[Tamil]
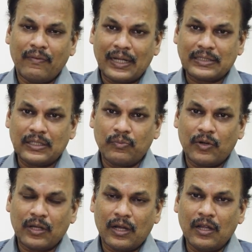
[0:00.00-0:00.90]
வேக்சின்
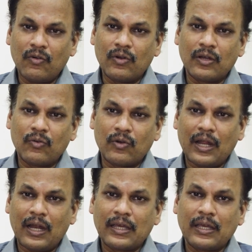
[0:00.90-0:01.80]
போட்டாலும் அவங்களுக்கு ஒரு
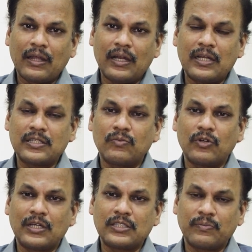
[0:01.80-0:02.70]
நாளைக்கு ரெண்டு லட்சம்
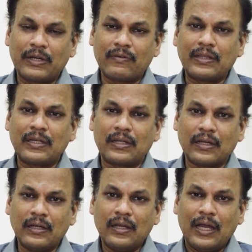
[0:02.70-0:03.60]
மூணு லட்சம் பேருக்கு
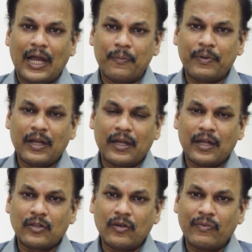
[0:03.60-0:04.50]
வந்துட்டுருக்கு அப்படின்னா என்ன
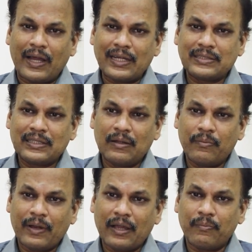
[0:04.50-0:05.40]
அர்த்தம் வேக்சினை
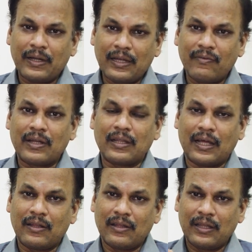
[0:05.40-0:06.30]
பிரேக் பண்ணிட்டு வருது
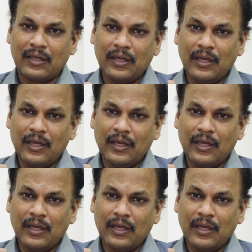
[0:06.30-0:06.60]
அதாவது இந்த